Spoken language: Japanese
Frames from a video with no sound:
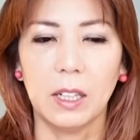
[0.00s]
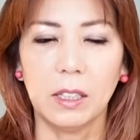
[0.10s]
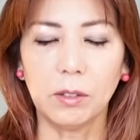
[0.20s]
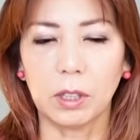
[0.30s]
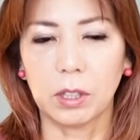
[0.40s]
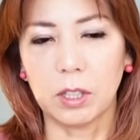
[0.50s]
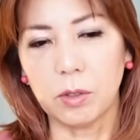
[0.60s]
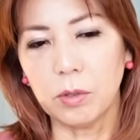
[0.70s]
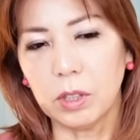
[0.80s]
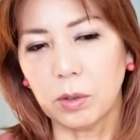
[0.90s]
なので非
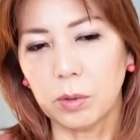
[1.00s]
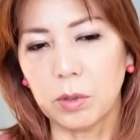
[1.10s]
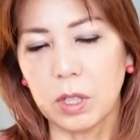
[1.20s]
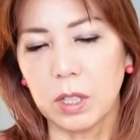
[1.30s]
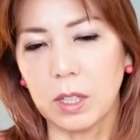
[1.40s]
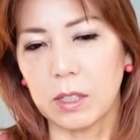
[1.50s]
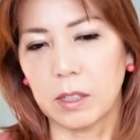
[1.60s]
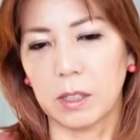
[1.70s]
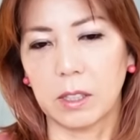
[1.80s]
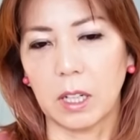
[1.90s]
常にこの新
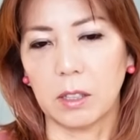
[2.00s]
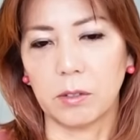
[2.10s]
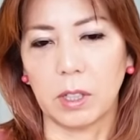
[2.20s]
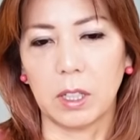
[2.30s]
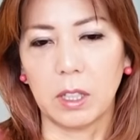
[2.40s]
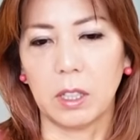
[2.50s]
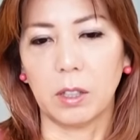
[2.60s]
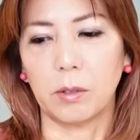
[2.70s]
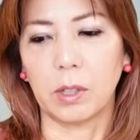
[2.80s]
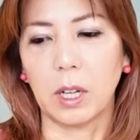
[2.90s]
月からの流れってい
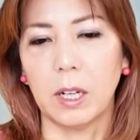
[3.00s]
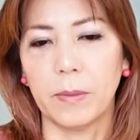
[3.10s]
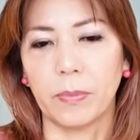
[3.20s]
うのが